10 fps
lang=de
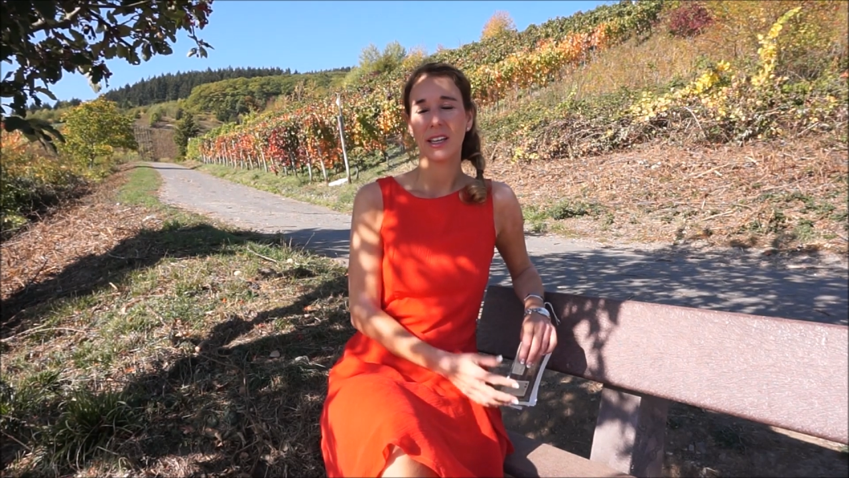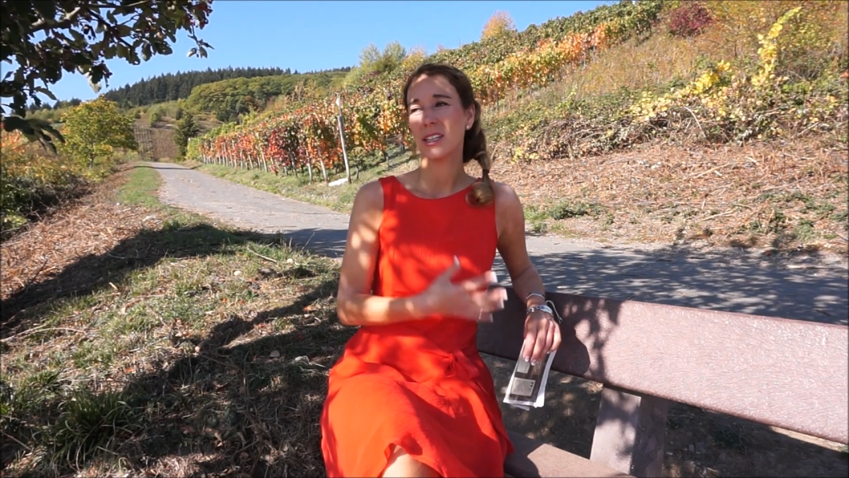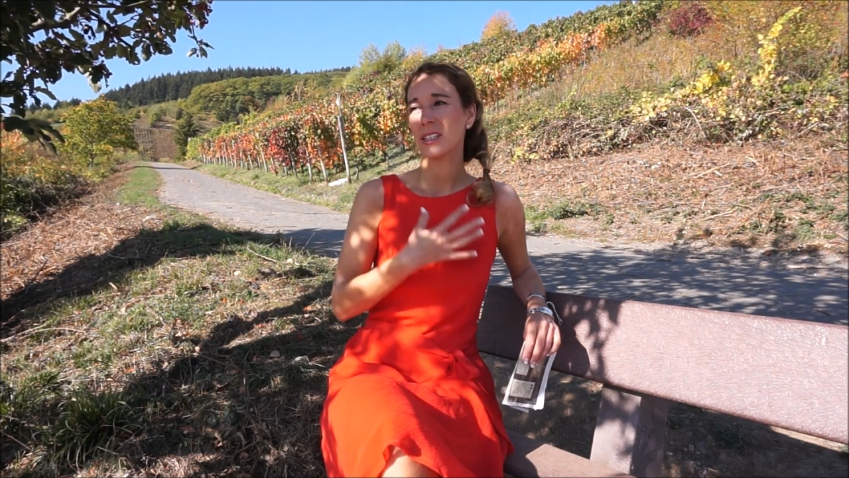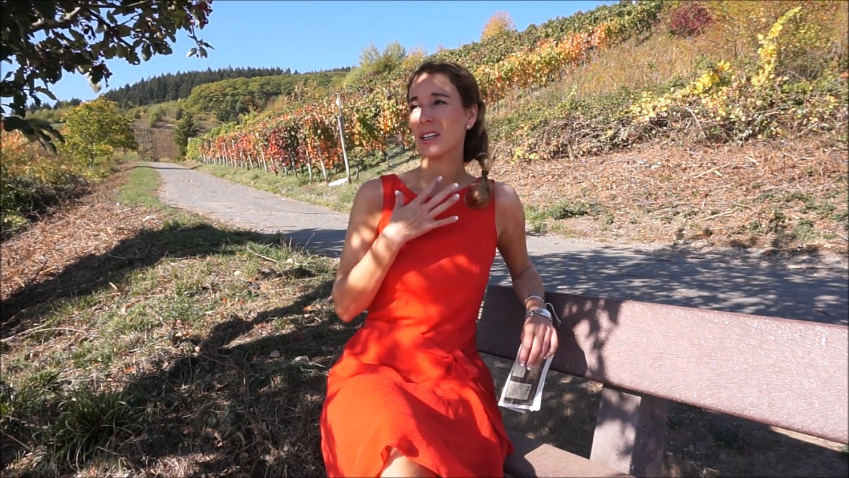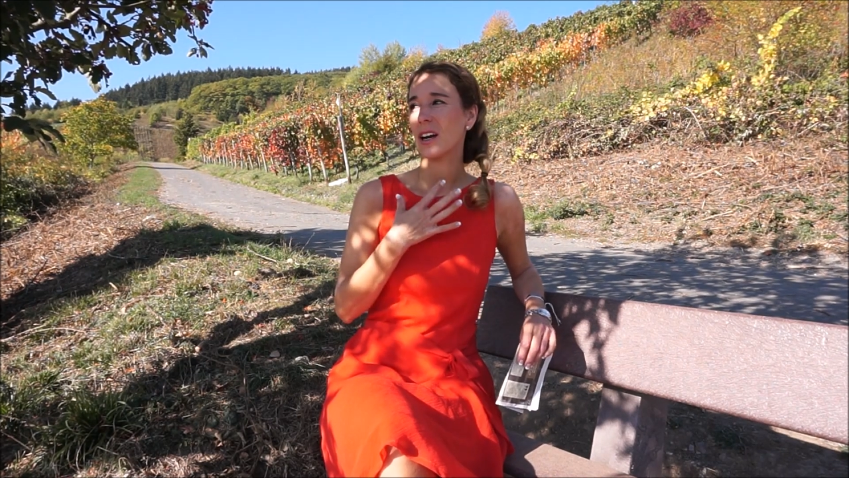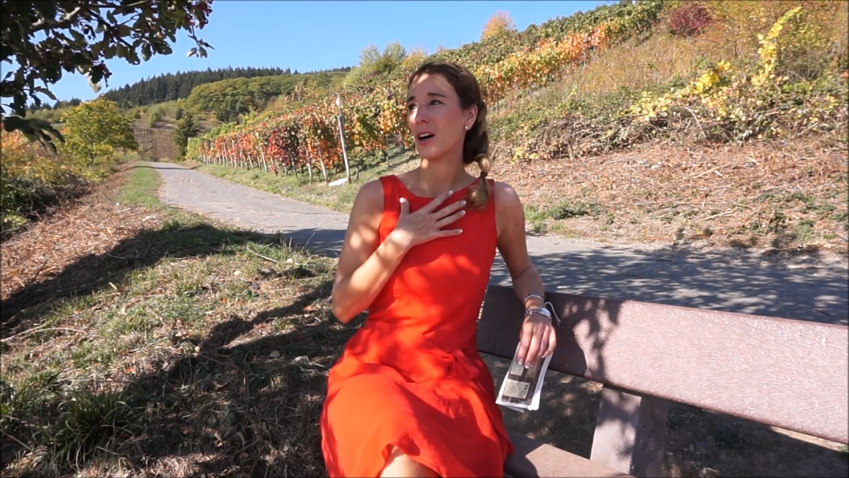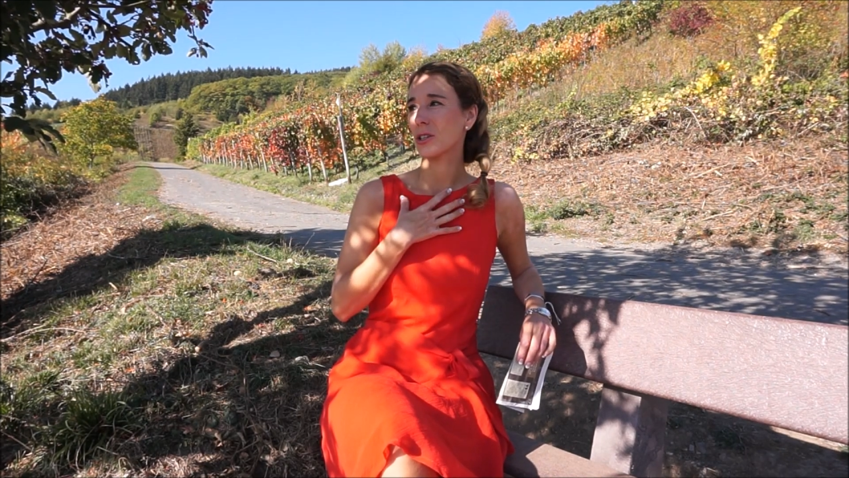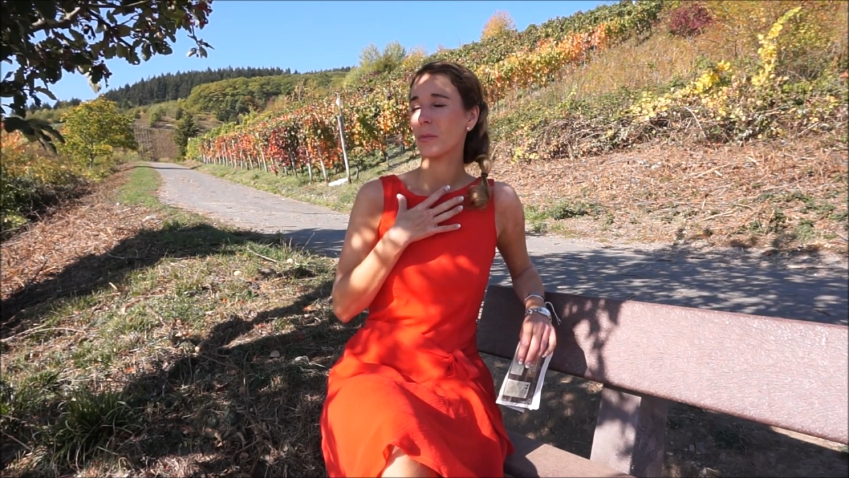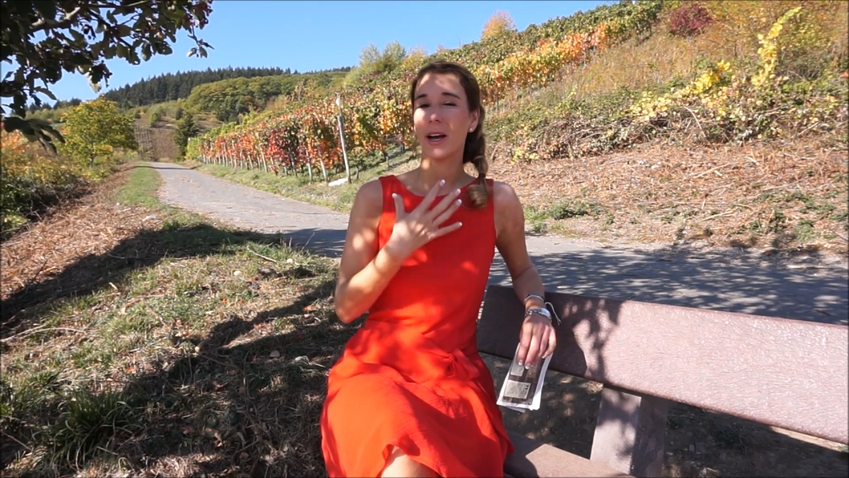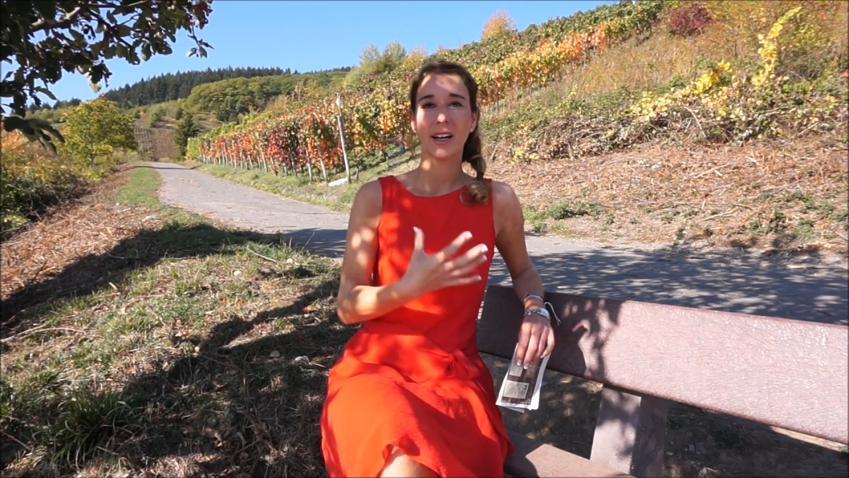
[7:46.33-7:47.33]
Ich
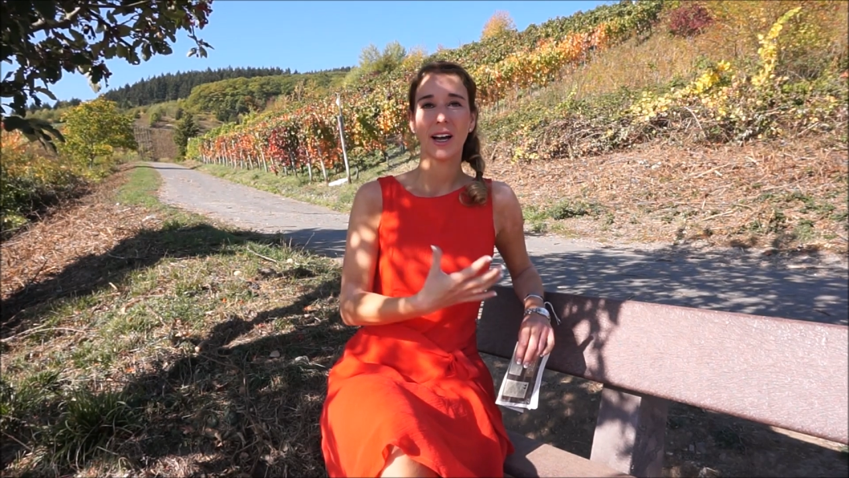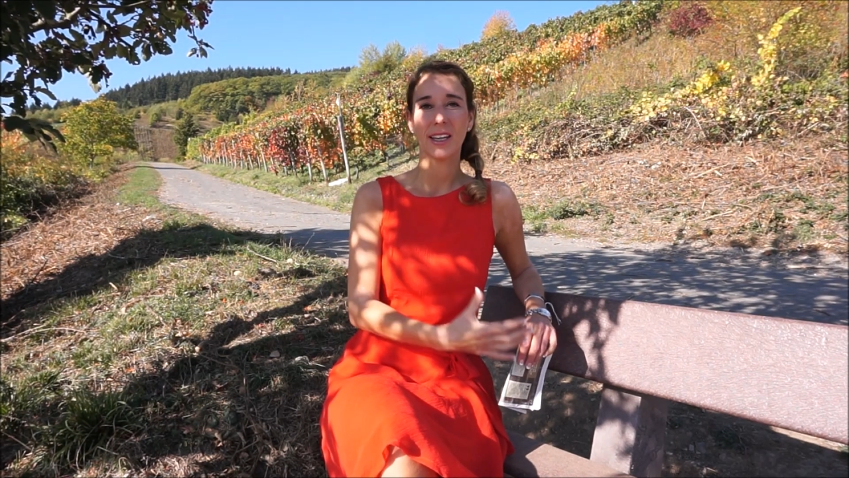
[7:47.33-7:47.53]
aus meiner